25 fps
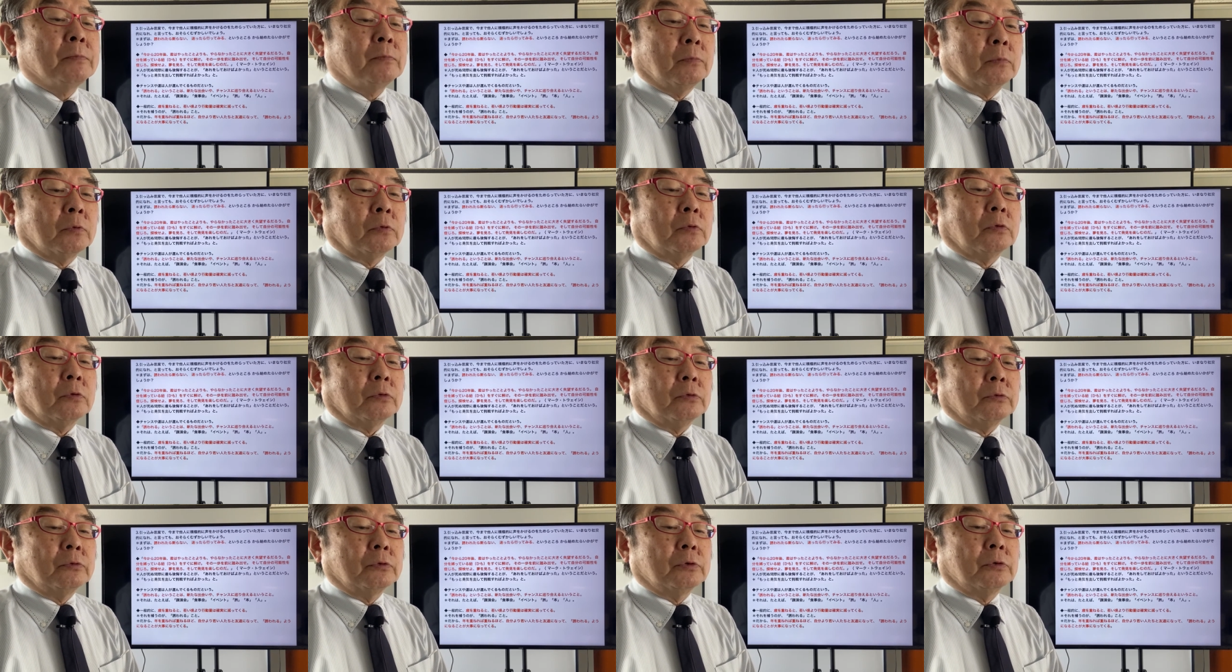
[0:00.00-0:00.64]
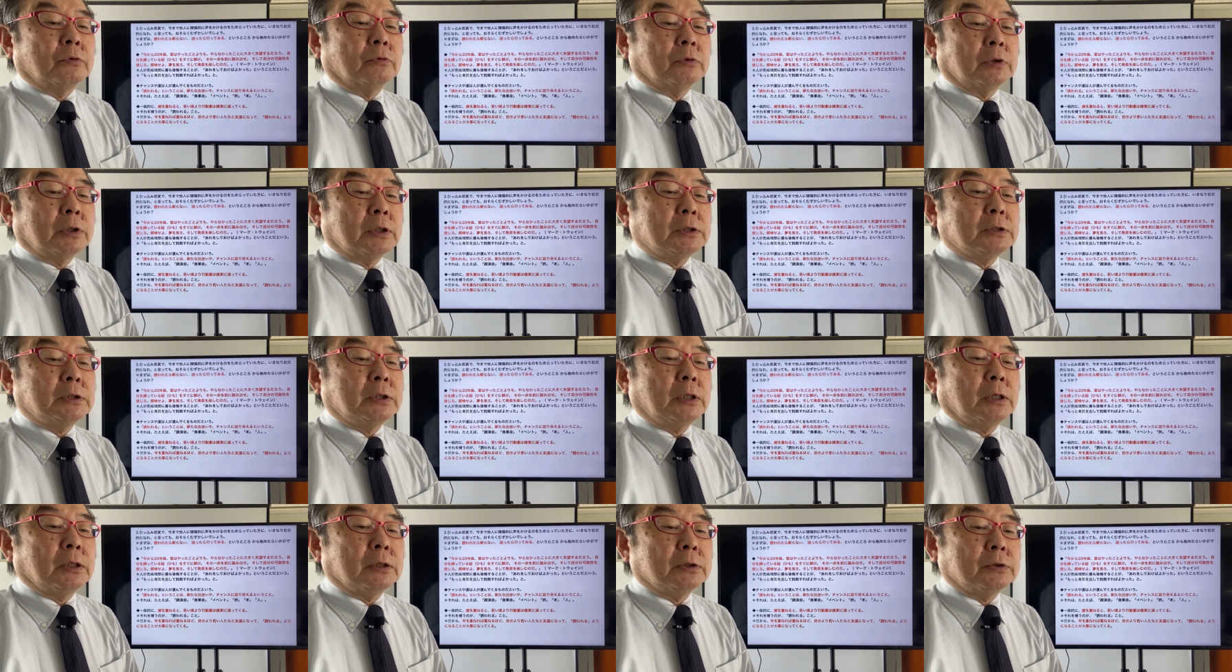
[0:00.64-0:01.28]
もっと勇気を出
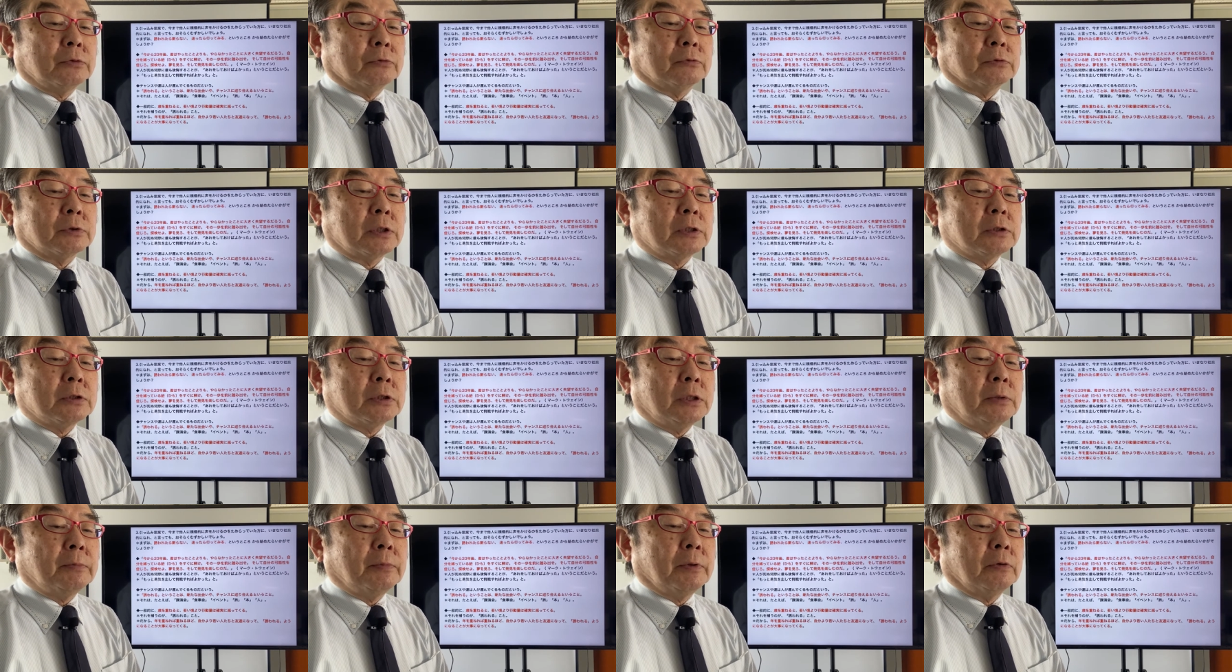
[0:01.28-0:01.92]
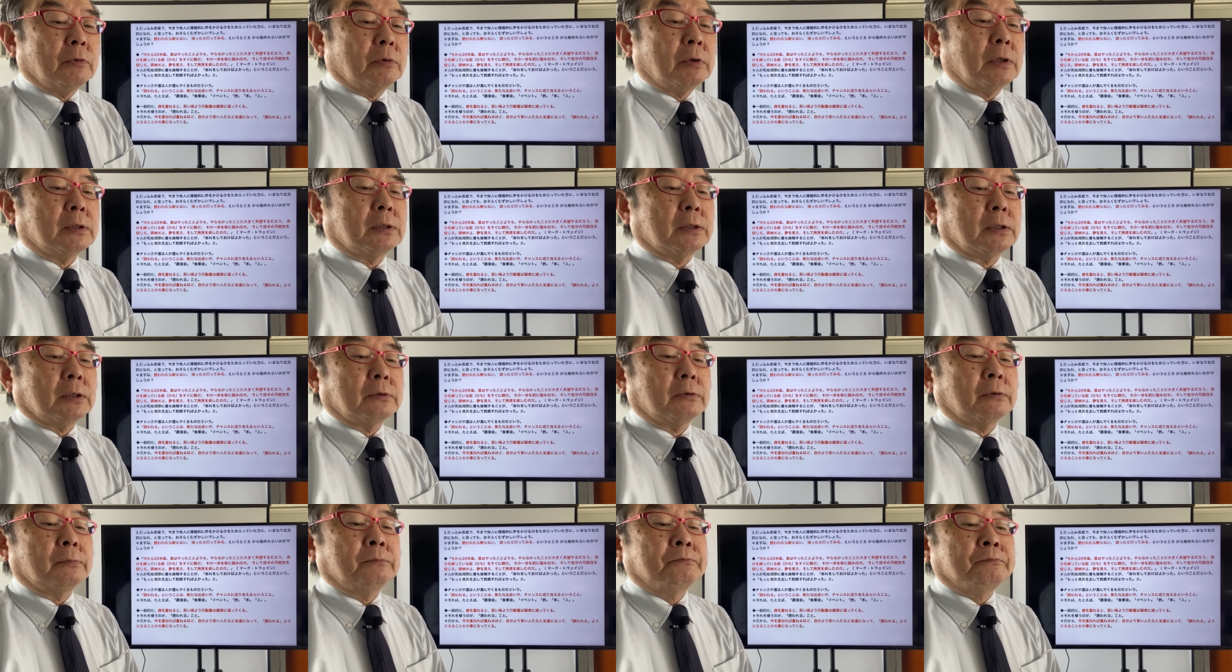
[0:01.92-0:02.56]
して挑戦すればよかっ
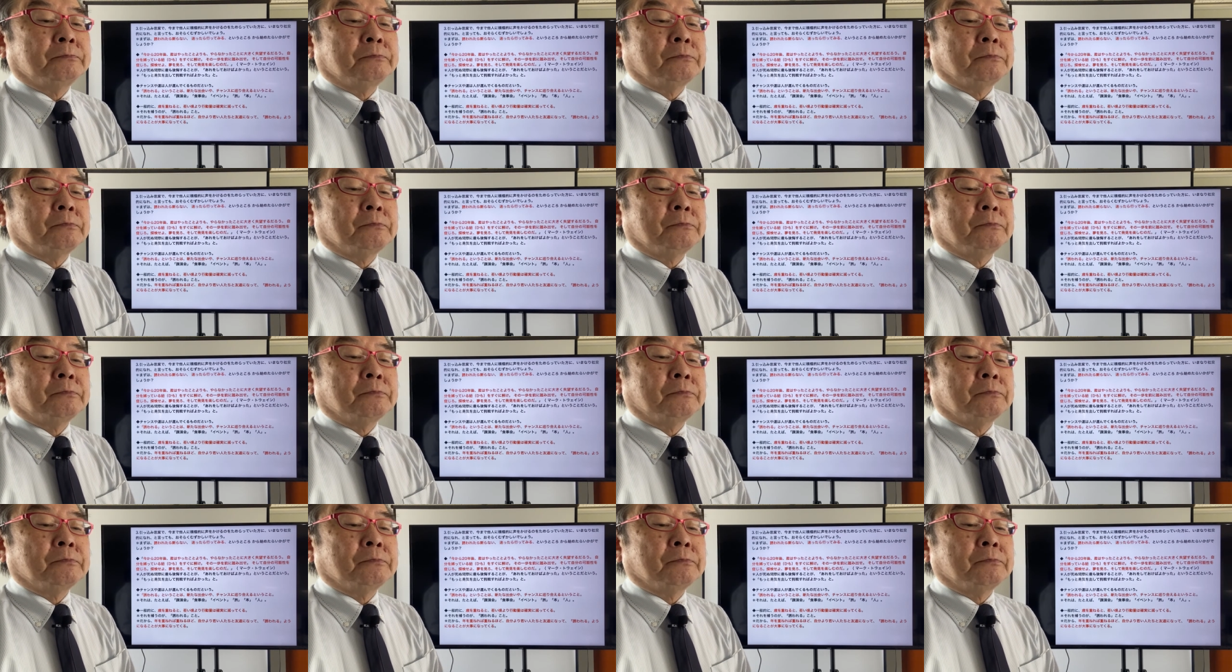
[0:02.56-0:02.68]
たと